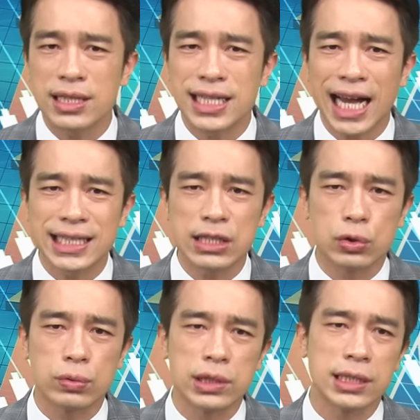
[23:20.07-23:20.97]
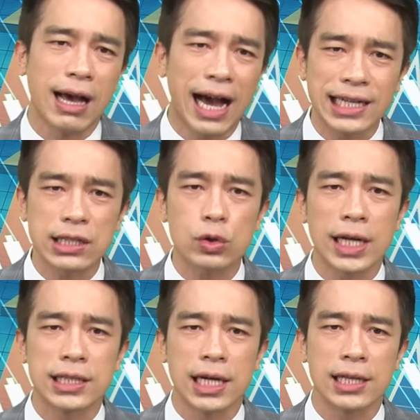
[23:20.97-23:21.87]
是佳绩除夕还是
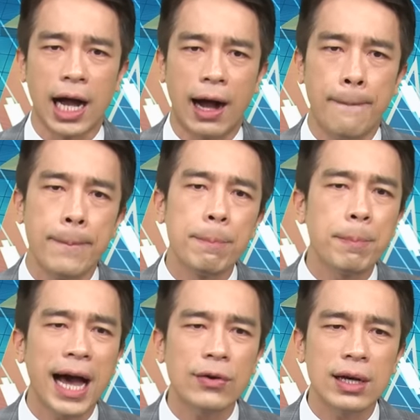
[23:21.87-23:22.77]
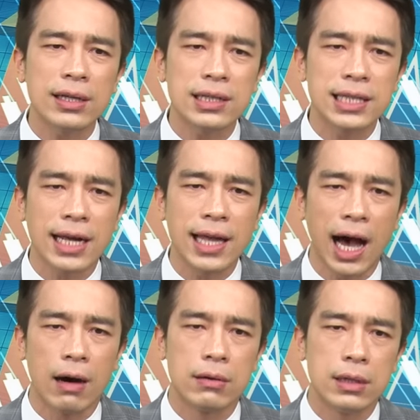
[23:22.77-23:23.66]
赚钱啊？八月二十三
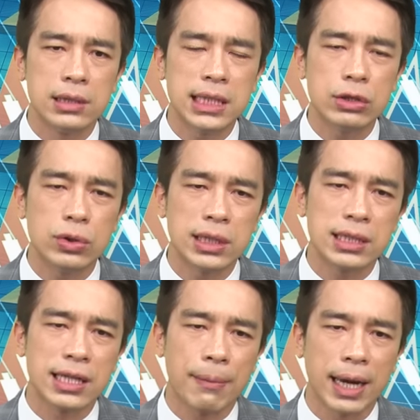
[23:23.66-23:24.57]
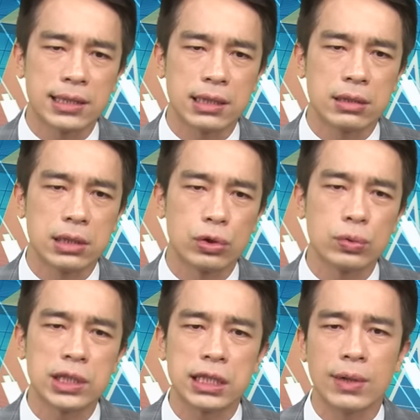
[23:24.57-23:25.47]
号继续进场买进，
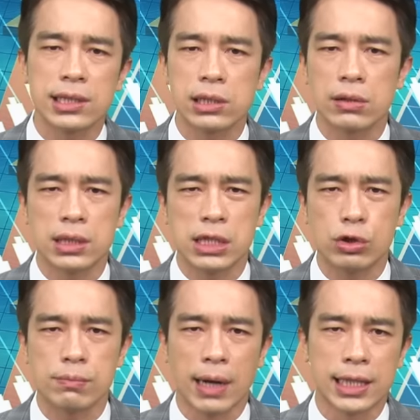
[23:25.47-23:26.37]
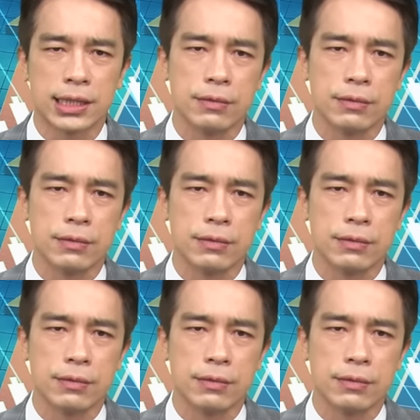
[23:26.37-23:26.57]
除夕完之后继续买